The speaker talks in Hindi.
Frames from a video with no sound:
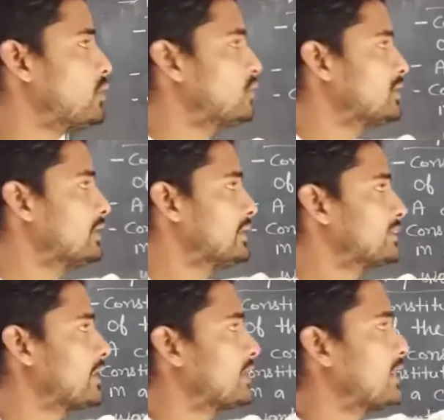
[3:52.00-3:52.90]
आउट
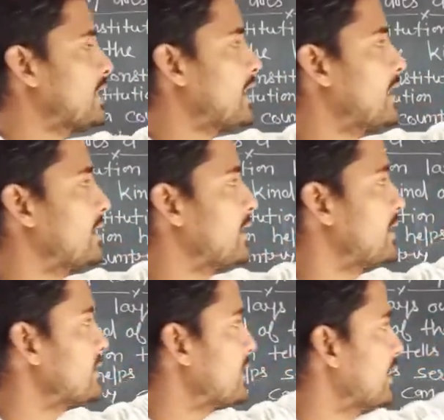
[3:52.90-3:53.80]
सर्टेन
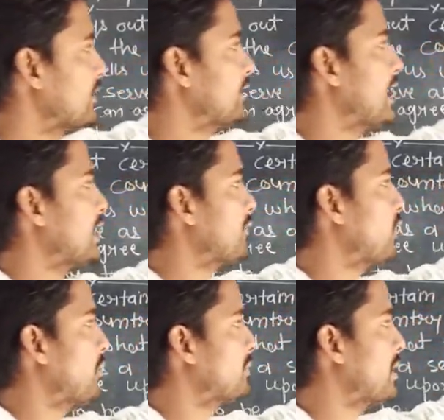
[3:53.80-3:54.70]
आइडियल्स डेट
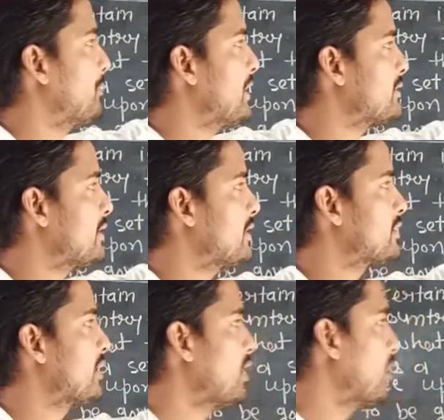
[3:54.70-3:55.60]
फॉर्म द बेसिस